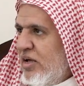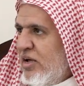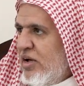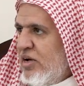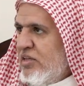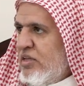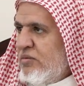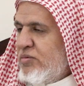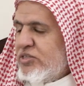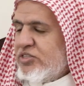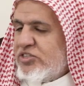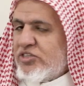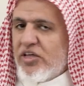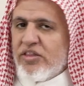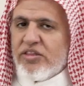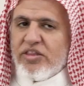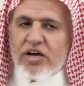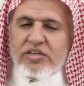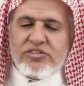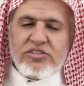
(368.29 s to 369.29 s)
حتى
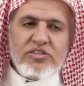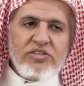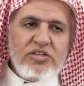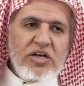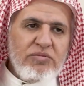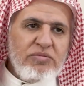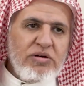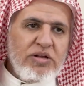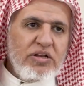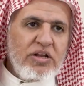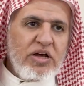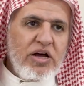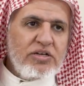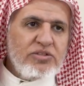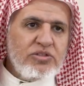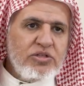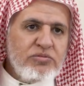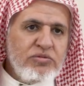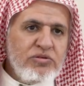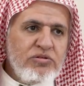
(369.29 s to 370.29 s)
بستنذخ قدام
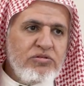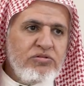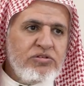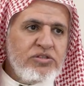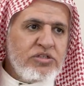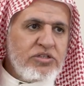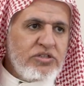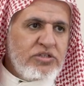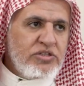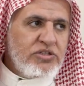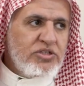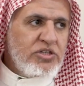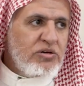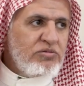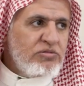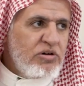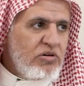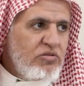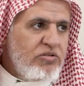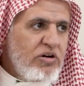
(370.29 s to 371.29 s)
الناس أبوي وجدي
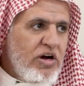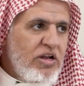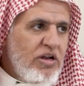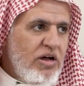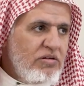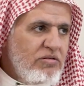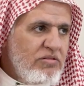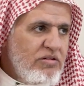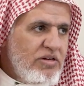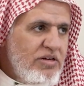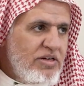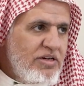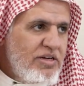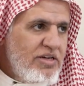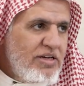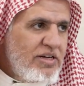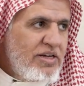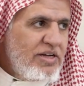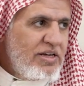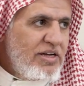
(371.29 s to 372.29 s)
سووا وفعلوا
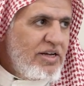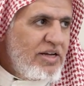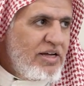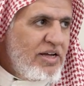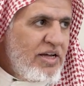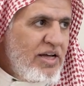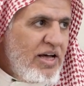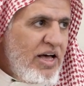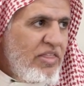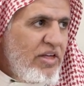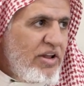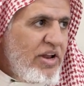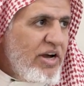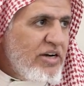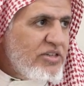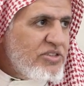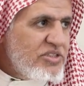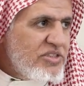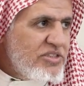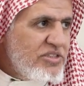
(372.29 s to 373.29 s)
هذا
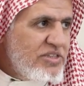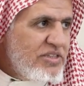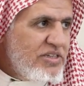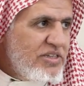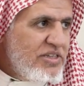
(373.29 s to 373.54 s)
نقص